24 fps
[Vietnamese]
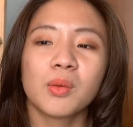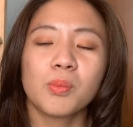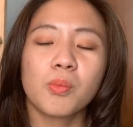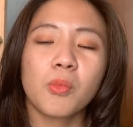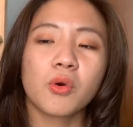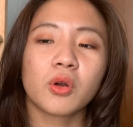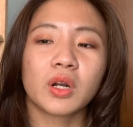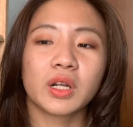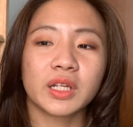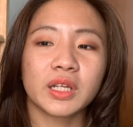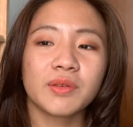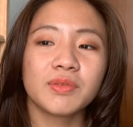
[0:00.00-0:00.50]

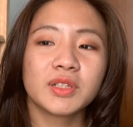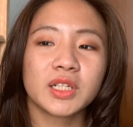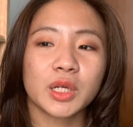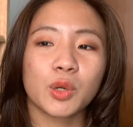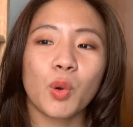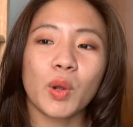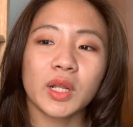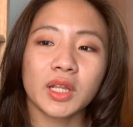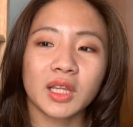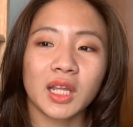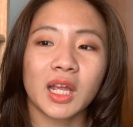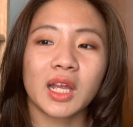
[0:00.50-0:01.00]
một là nhân vật chính
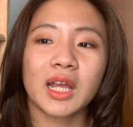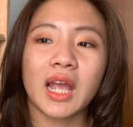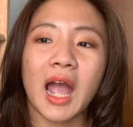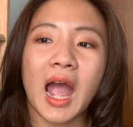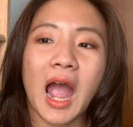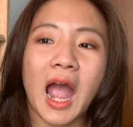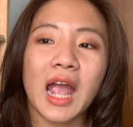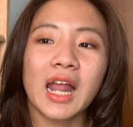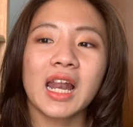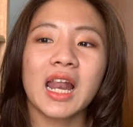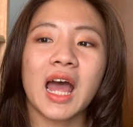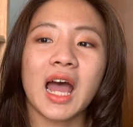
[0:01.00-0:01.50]
ngoại tình
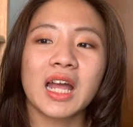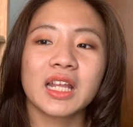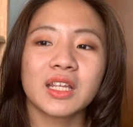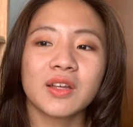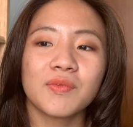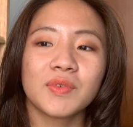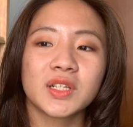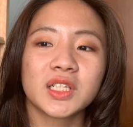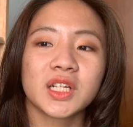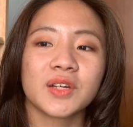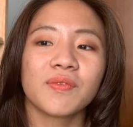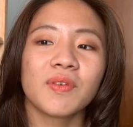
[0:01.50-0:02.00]
hai là
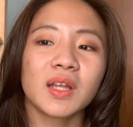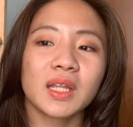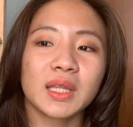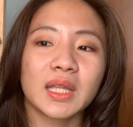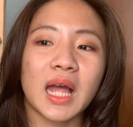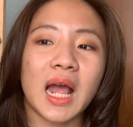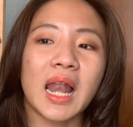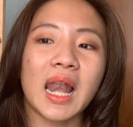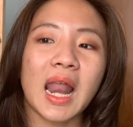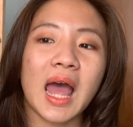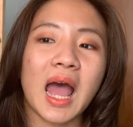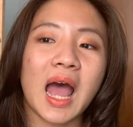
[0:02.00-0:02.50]
nhân vật chính phải
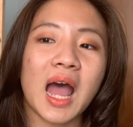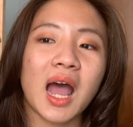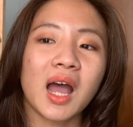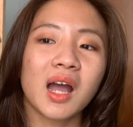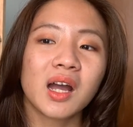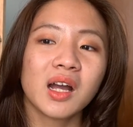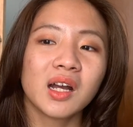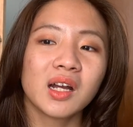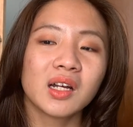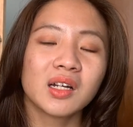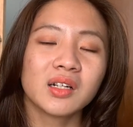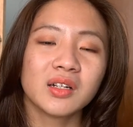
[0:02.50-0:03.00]
ra là
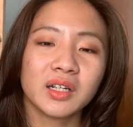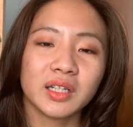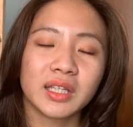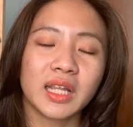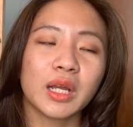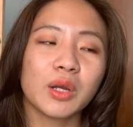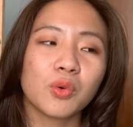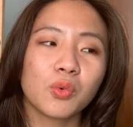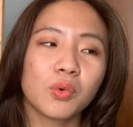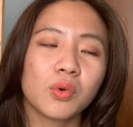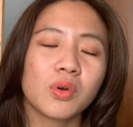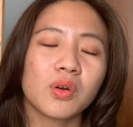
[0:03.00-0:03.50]
người
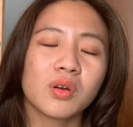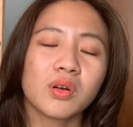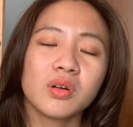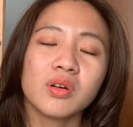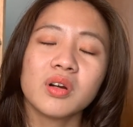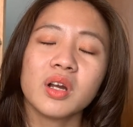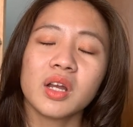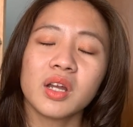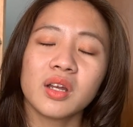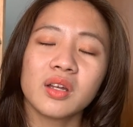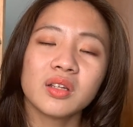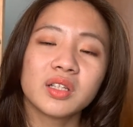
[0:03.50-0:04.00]
tình
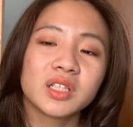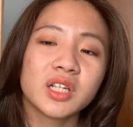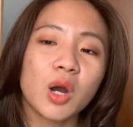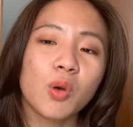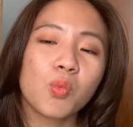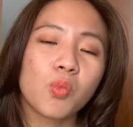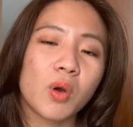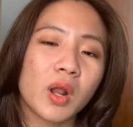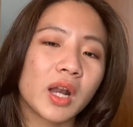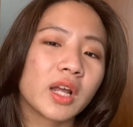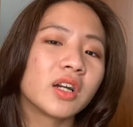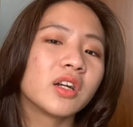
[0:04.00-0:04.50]
người
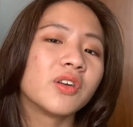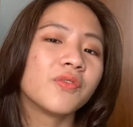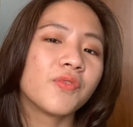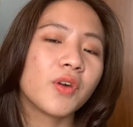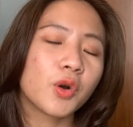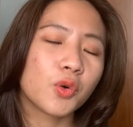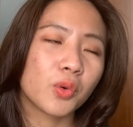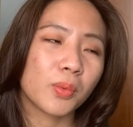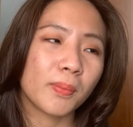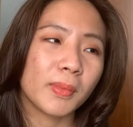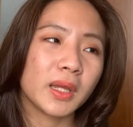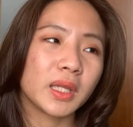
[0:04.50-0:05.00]
chồng hoặc là người
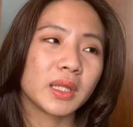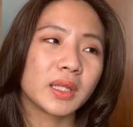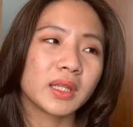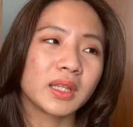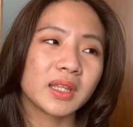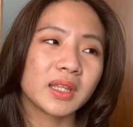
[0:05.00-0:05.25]
vợ của mình